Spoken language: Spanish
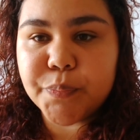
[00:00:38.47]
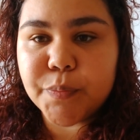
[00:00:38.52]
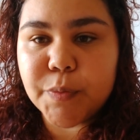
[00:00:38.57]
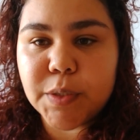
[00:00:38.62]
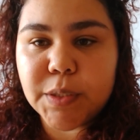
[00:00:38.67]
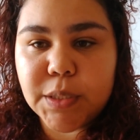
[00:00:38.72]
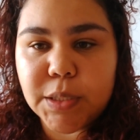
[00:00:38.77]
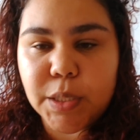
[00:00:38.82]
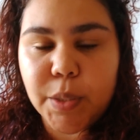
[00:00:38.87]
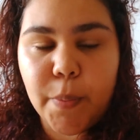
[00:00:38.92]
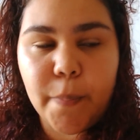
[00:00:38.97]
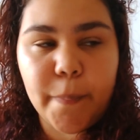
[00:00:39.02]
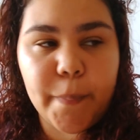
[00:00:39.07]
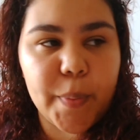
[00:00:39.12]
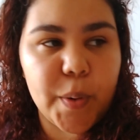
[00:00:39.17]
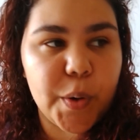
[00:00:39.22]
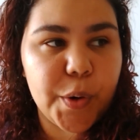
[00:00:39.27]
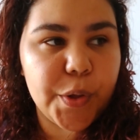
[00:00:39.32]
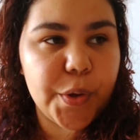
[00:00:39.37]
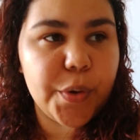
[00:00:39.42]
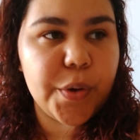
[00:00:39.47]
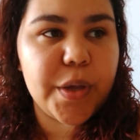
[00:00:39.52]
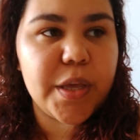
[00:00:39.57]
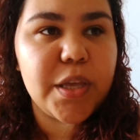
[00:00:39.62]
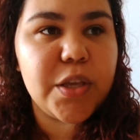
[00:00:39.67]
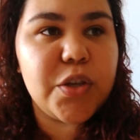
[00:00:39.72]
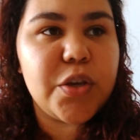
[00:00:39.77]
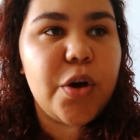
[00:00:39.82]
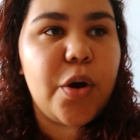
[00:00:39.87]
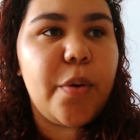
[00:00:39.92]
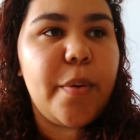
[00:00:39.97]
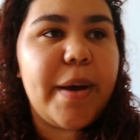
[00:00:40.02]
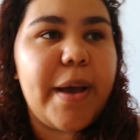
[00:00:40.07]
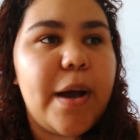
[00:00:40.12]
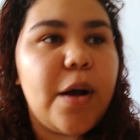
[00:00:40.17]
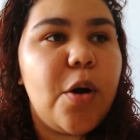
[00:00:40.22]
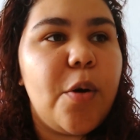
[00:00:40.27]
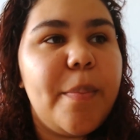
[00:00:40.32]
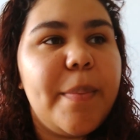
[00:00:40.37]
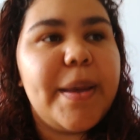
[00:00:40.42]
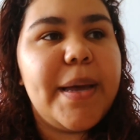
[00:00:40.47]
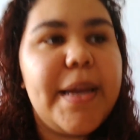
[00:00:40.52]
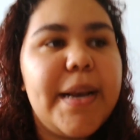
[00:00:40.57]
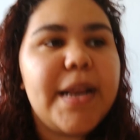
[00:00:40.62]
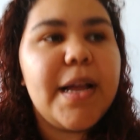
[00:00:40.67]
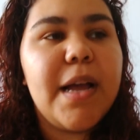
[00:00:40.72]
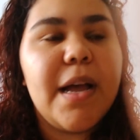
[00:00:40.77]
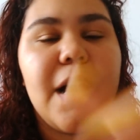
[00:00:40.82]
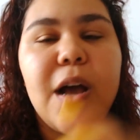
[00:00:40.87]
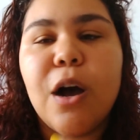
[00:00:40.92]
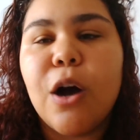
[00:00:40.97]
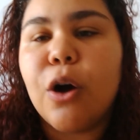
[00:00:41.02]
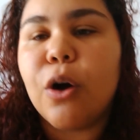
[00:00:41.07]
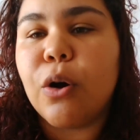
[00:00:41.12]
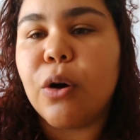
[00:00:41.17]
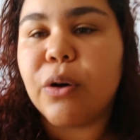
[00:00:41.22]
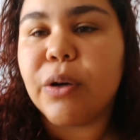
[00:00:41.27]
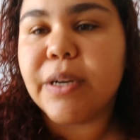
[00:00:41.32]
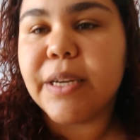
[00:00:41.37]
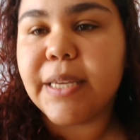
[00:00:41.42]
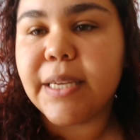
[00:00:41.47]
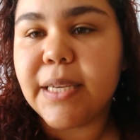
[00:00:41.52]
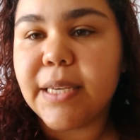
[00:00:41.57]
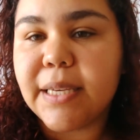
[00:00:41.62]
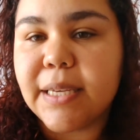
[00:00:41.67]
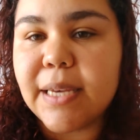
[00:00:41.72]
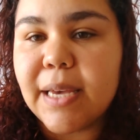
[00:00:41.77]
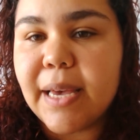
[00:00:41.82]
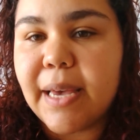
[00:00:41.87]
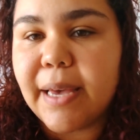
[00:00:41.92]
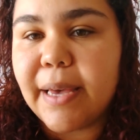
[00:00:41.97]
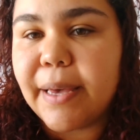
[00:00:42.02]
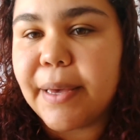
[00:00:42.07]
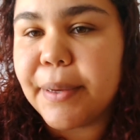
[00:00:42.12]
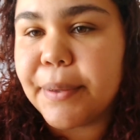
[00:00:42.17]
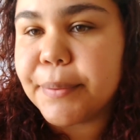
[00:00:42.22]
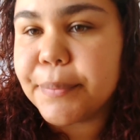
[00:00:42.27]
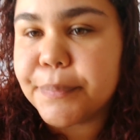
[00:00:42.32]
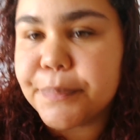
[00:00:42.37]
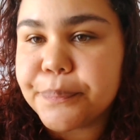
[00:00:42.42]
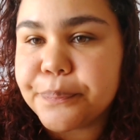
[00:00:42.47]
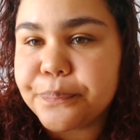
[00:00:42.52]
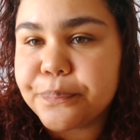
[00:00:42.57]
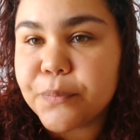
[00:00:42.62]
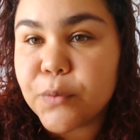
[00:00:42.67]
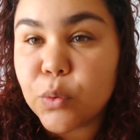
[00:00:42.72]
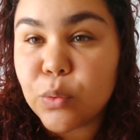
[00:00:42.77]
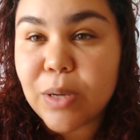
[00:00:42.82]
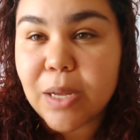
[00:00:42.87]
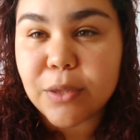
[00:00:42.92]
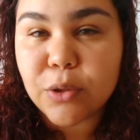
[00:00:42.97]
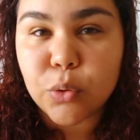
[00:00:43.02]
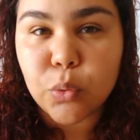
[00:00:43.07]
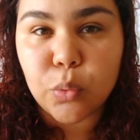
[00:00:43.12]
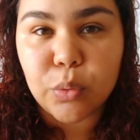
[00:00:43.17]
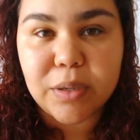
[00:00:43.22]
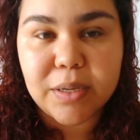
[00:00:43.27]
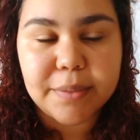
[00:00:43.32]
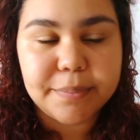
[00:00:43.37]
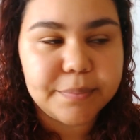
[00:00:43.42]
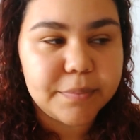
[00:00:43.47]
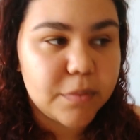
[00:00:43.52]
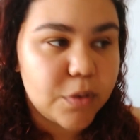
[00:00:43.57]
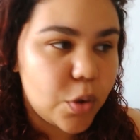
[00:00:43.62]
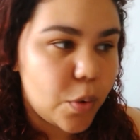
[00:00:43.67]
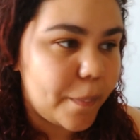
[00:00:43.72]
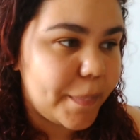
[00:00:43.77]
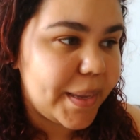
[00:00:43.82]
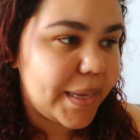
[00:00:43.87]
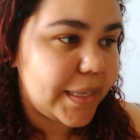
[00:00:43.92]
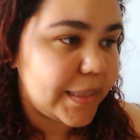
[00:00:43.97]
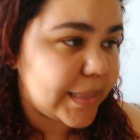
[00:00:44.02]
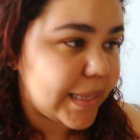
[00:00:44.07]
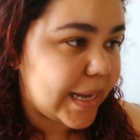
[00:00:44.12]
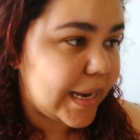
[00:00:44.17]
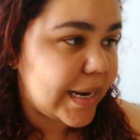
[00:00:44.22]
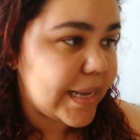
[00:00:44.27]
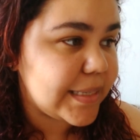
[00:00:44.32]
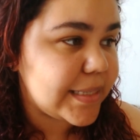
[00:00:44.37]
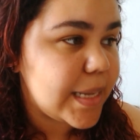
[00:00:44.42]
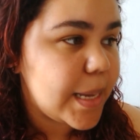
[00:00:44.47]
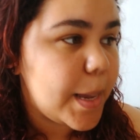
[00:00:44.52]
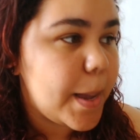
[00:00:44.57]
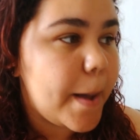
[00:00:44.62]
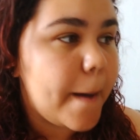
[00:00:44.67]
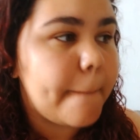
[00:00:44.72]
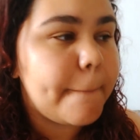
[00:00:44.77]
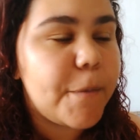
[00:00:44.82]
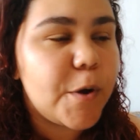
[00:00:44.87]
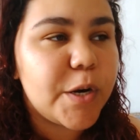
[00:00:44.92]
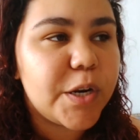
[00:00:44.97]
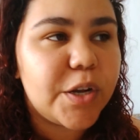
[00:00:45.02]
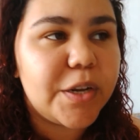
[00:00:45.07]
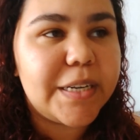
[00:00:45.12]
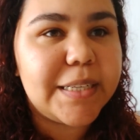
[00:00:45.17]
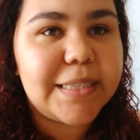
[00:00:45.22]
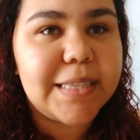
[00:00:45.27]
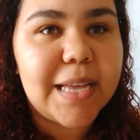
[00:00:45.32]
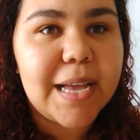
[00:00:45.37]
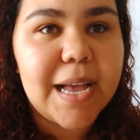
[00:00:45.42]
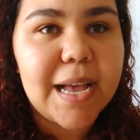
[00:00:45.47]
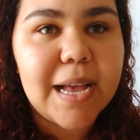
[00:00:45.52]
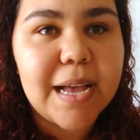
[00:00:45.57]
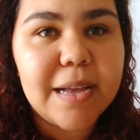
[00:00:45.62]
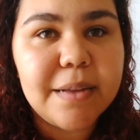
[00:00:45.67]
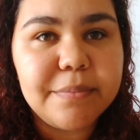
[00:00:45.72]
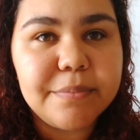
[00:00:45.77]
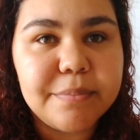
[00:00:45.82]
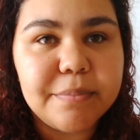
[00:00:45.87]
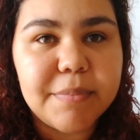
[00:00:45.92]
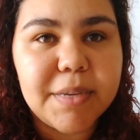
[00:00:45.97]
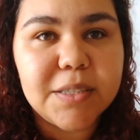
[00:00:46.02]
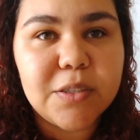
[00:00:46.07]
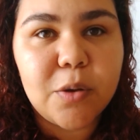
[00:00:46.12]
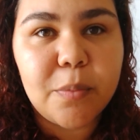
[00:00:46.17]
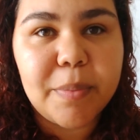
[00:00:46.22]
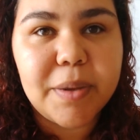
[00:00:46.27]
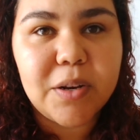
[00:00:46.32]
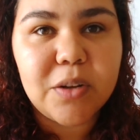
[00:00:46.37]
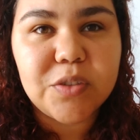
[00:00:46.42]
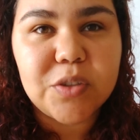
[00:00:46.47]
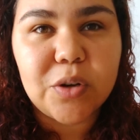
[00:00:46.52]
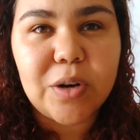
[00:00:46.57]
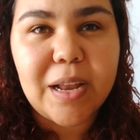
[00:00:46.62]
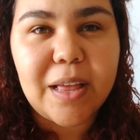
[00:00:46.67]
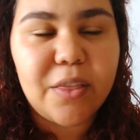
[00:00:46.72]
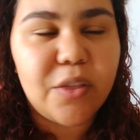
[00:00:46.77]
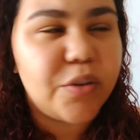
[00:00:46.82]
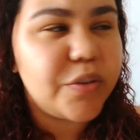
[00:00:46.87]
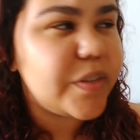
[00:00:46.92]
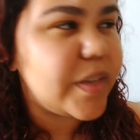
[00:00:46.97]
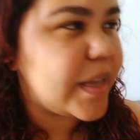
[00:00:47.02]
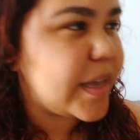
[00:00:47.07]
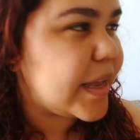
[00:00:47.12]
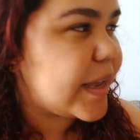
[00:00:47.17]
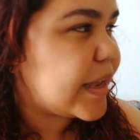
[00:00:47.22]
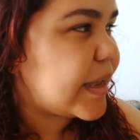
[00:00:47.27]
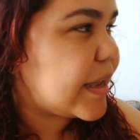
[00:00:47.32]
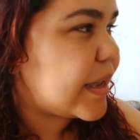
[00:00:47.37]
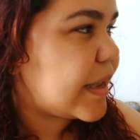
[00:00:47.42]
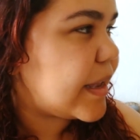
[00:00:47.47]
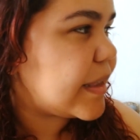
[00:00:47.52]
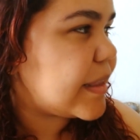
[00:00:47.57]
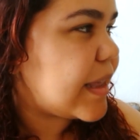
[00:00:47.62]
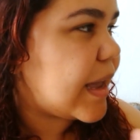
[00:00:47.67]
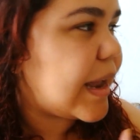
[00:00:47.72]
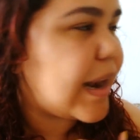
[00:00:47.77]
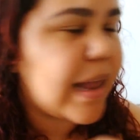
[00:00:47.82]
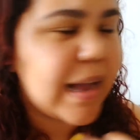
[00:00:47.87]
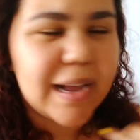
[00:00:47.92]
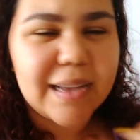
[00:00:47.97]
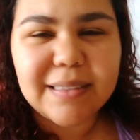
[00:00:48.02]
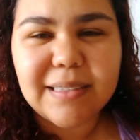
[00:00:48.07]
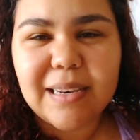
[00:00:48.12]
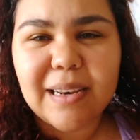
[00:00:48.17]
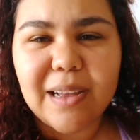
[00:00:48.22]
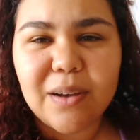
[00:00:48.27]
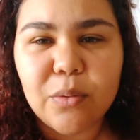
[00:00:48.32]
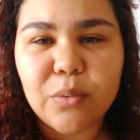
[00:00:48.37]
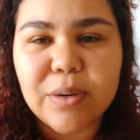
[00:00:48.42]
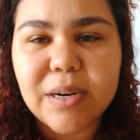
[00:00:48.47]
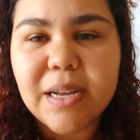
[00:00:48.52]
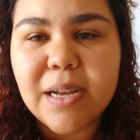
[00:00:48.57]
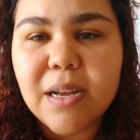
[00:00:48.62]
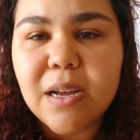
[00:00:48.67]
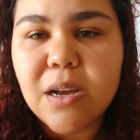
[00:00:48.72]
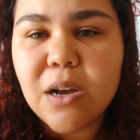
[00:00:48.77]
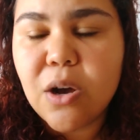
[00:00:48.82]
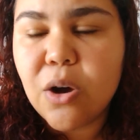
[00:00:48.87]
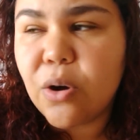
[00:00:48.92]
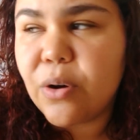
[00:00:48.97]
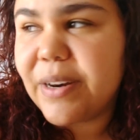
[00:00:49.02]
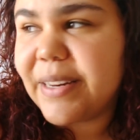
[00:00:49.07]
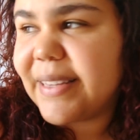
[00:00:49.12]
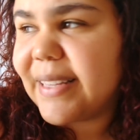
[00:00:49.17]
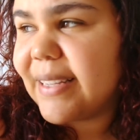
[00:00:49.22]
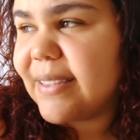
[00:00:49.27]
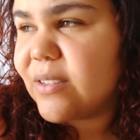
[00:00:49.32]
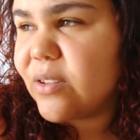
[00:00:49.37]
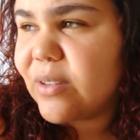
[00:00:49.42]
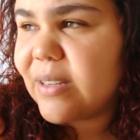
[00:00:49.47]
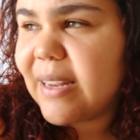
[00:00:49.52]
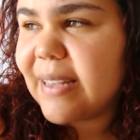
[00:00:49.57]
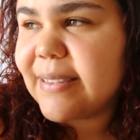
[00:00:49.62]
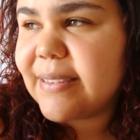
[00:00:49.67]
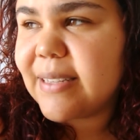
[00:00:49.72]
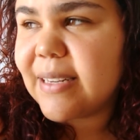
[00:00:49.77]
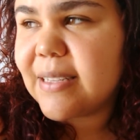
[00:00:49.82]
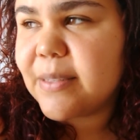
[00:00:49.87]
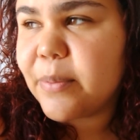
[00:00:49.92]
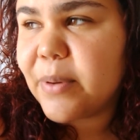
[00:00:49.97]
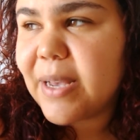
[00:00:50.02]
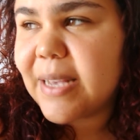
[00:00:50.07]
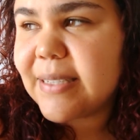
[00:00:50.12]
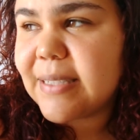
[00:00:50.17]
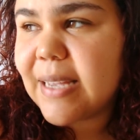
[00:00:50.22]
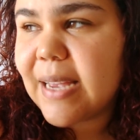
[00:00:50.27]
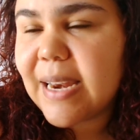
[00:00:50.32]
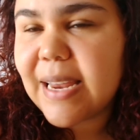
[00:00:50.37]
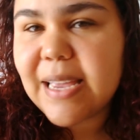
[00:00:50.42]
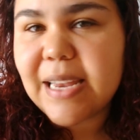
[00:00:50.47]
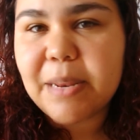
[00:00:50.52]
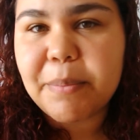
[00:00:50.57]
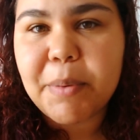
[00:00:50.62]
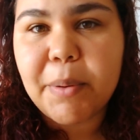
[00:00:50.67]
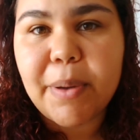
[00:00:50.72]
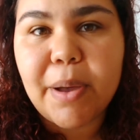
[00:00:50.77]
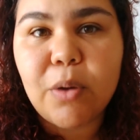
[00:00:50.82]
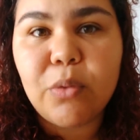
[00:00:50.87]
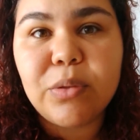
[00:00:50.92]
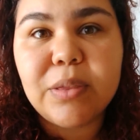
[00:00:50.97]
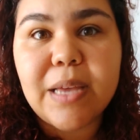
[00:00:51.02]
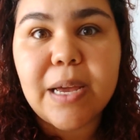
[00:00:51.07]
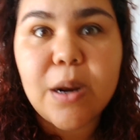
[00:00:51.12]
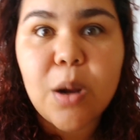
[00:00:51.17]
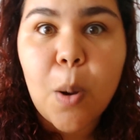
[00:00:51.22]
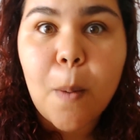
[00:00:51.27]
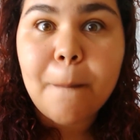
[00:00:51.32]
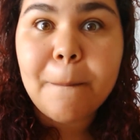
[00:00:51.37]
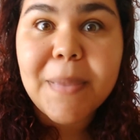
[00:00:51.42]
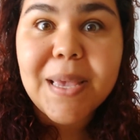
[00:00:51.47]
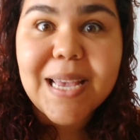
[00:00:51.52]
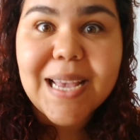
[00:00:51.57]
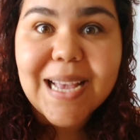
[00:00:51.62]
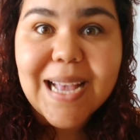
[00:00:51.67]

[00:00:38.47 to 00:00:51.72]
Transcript: sí, un pollo. Y yo voy a comer hoy eh, una tuna con vegetales porque ahorita más o menos son las 12, ya la, casi la 1. Ahorita eso de las 3 voy a salir y me voy a juntar con mi